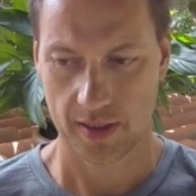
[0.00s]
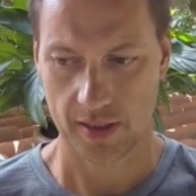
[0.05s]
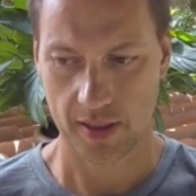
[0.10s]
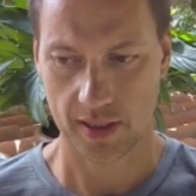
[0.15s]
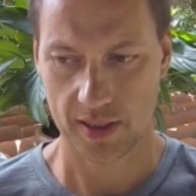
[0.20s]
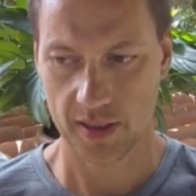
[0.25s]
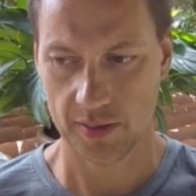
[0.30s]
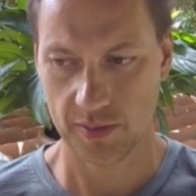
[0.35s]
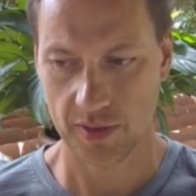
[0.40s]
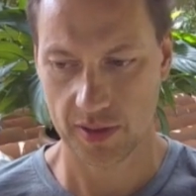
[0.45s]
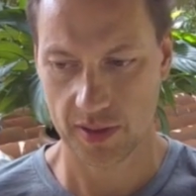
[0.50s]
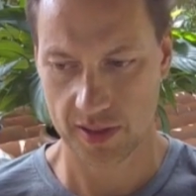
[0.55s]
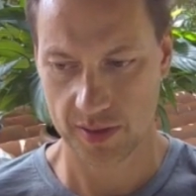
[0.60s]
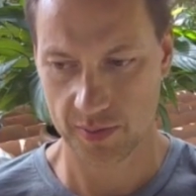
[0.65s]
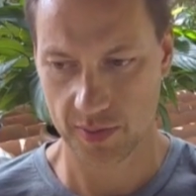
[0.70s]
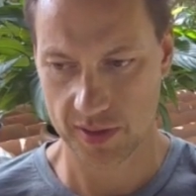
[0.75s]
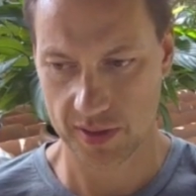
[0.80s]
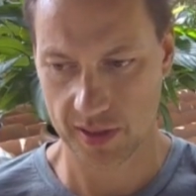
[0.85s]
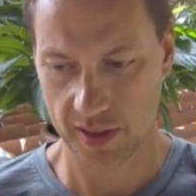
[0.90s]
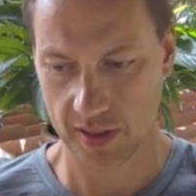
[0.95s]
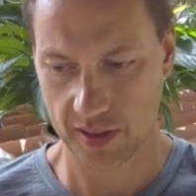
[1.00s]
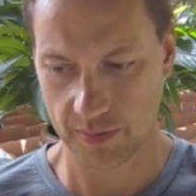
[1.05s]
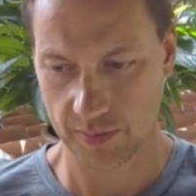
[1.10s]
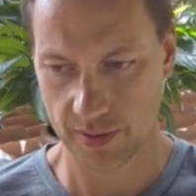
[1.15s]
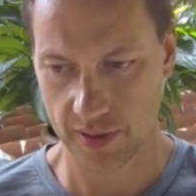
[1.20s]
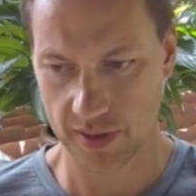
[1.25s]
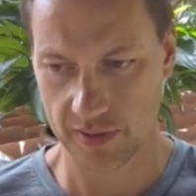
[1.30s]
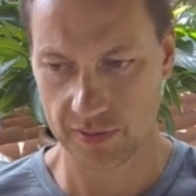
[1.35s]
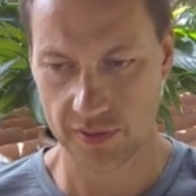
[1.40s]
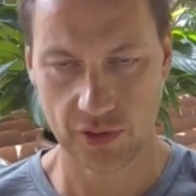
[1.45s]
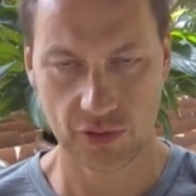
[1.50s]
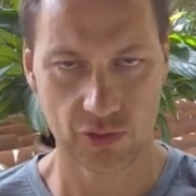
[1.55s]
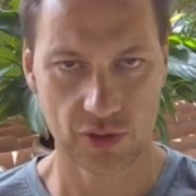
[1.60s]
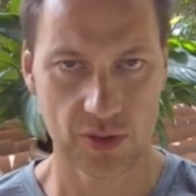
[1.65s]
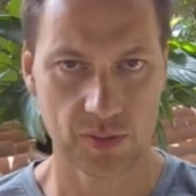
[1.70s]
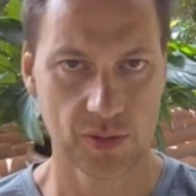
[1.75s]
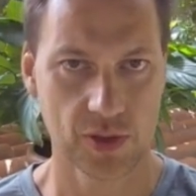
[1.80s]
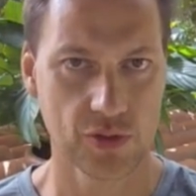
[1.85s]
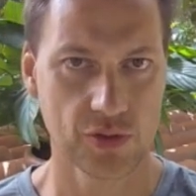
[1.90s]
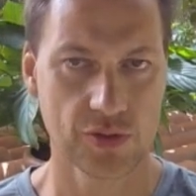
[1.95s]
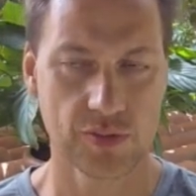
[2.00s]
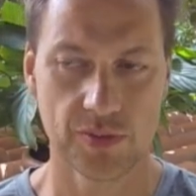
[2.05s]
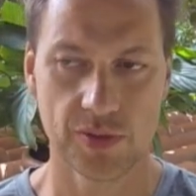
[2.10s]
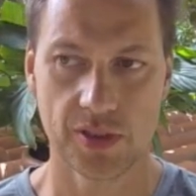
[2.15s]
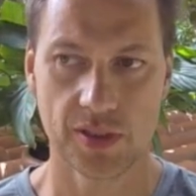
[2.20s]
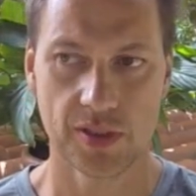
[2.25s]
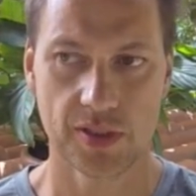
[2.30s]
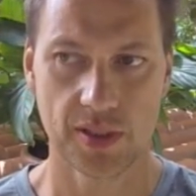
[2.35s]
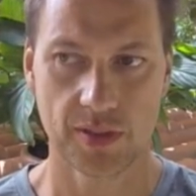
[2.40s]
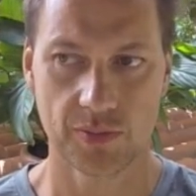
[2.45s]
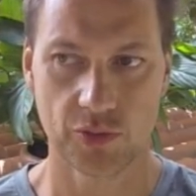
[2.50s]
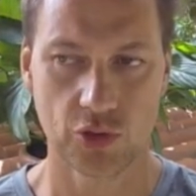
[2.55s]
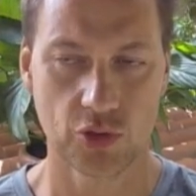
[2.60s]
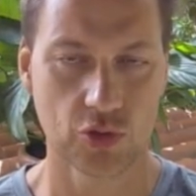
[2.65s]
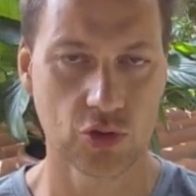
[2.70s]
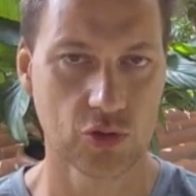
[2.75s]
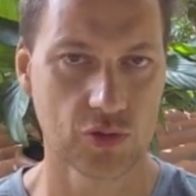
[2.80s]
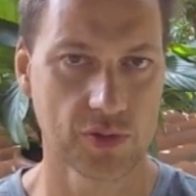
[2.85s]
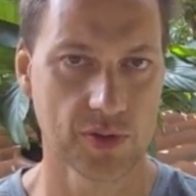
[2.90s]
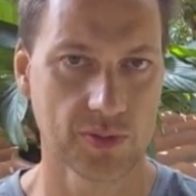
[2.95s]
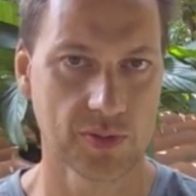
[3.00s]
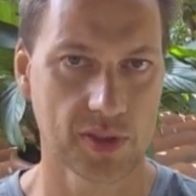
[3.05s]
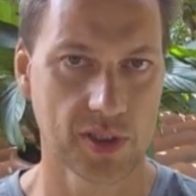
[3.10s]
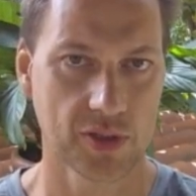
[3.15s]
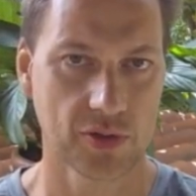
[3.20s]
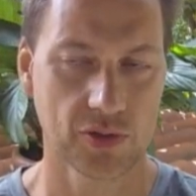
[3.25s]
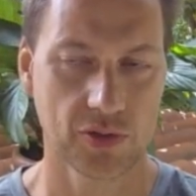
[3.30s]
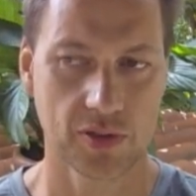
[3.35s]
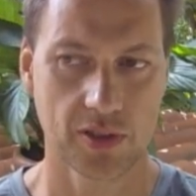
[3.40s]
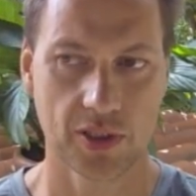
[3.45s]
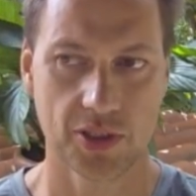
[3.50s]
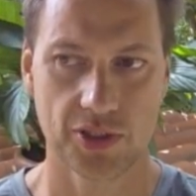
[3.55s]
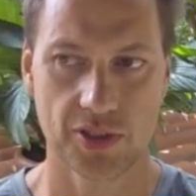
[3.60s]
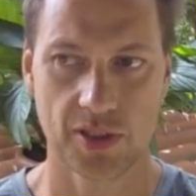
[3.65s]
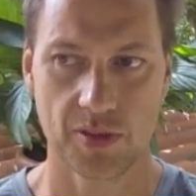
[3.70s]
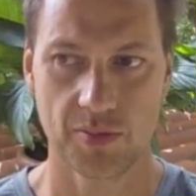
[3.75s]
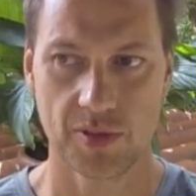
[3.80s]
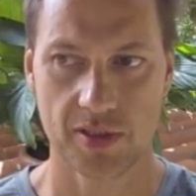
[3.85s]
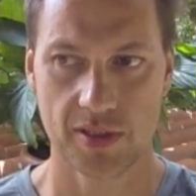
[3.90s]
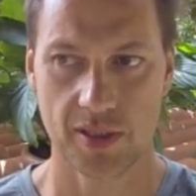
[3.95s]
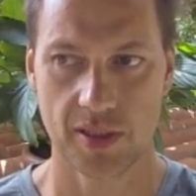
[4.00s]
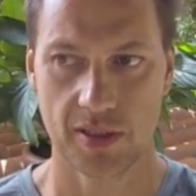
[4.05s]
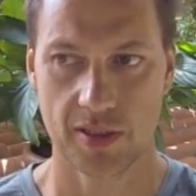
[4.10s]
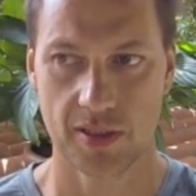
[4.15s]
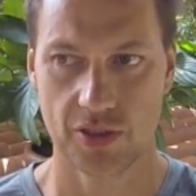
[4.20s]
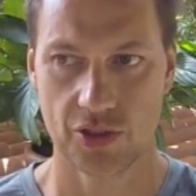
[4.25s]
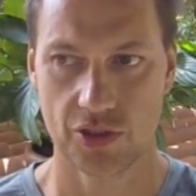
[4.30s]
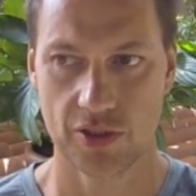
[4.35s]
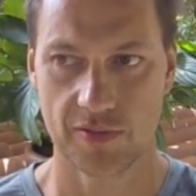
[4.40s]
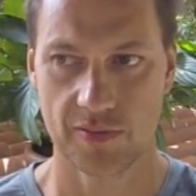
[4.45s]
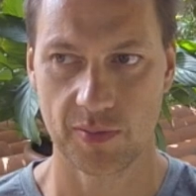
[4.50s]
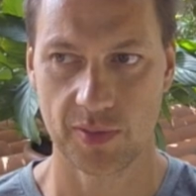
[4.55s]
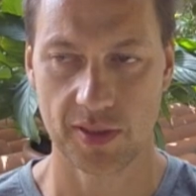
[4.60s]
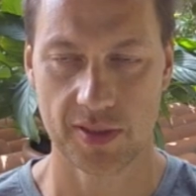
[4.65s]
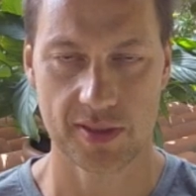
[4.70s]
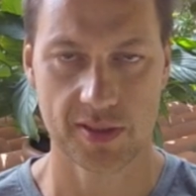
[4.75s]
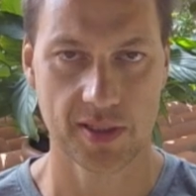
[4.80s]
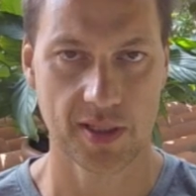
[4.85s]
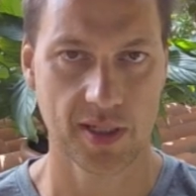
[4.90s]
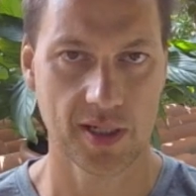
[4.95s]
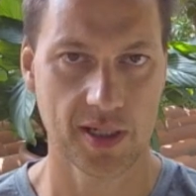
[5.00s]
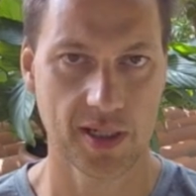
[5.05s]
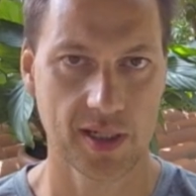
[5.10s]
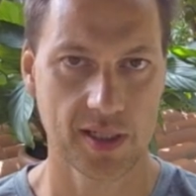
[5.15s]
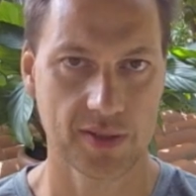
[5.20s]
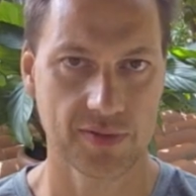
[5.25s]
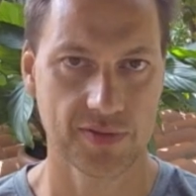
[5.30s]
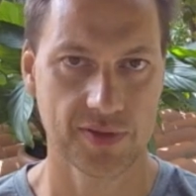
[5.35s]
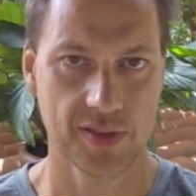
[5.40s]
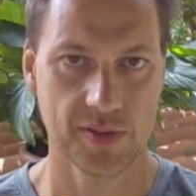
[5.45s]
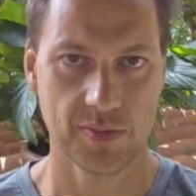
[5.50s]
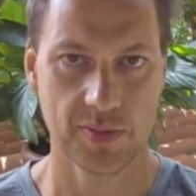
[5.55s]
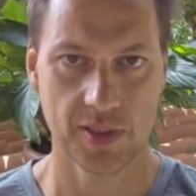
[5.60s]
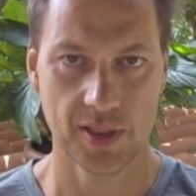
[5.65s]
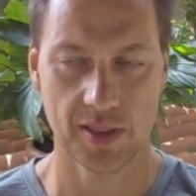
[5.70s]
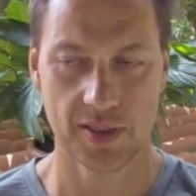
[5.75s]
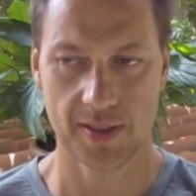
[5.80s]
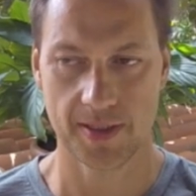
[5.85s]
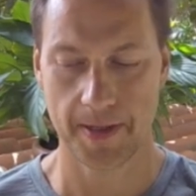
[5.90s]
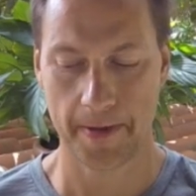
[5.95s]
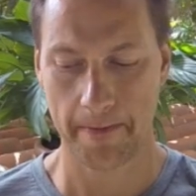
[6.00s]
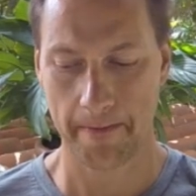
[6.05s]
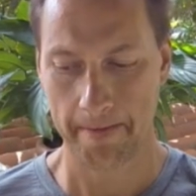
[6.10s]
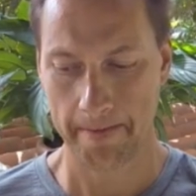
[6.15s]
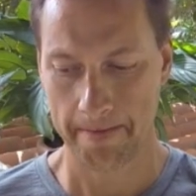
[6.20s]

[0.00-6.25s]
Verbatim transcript: какими-то специально продвинутыми людьми там духовными, которые должны обязательно жить в монастырях, в Тибете.